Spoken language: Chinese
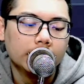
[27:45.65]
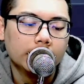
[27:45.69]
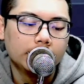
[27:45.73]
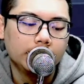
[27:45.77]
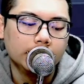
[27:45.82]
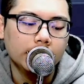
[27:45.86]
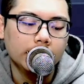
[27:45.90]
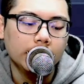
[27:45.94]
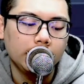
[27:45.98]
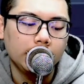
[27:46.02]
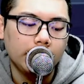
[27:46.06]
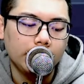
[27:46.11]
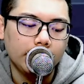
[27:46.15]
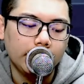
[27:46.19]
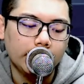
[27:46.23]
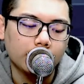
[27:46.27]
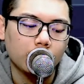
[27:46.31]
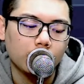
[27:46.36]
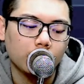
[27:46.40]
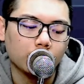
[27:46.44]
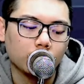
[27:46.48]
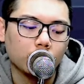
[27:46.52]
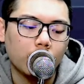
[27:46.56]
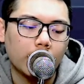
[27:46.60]
今天第一天
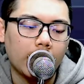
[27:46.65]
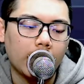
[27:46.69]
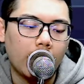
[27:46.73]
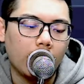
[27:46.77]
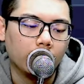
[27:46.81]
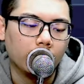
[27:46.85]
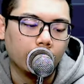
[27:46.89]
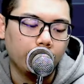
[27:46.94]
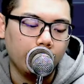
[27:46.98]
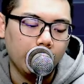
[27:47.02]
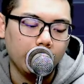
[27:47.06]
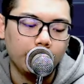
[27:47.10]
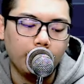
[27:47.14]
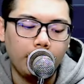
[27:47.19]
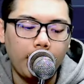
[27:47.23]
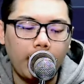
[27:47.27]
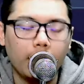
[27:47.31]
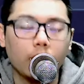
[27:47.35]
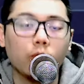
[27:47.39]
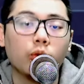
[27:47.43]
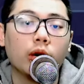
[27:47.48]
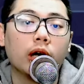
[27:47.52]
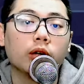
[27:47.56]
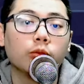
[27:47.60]
选出来的好了，不然
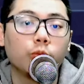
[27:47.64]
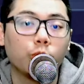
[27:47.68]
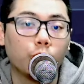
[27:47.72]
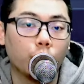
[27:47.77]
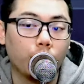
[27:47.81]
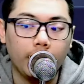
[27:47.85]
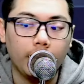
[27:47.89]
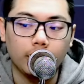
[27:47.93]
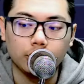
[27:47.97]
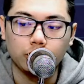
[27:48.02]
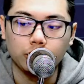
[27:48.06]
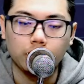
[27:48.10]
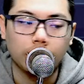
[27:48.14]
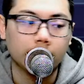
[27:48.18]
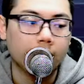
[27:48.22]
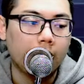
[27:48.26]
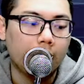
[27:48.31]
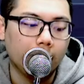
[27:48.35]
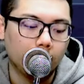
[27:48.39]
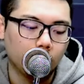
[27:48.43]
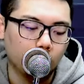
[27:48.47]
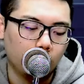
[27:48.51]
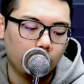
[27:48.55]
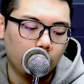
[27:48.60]
怕股量股票数量
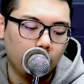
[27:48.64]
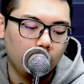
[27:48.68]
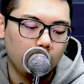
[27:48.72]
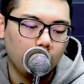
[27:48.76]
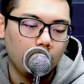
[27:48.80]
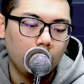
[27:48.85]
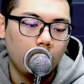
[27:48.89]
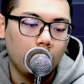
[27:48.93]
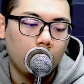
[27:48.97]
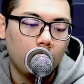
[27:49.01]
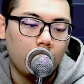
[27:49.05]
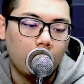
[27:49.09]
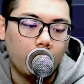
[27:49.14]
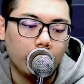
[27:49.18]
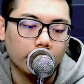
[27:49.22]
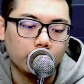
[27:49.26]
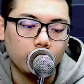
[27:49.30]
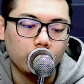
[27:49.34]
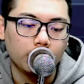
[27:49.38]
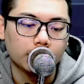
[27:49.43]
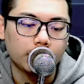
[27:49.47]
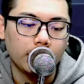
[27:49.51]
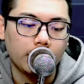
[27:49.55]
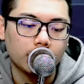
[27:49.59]
太多，哦，
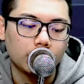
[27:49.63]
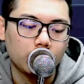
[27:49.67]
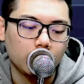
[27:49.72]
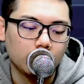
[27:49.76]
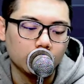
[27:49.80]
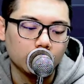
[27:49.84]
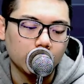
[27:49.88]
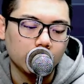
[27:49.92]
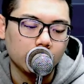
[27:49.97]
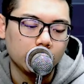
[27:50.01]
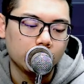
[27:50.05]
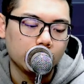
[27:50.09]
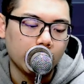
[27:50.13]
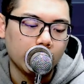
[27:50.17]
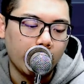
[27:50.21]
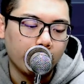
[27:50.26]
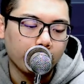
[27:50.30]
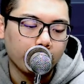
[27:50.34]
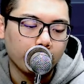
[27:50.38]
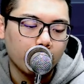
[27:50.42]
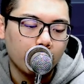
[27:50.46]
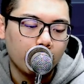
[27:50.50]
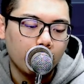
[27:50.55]
所以我们稍微修正一下。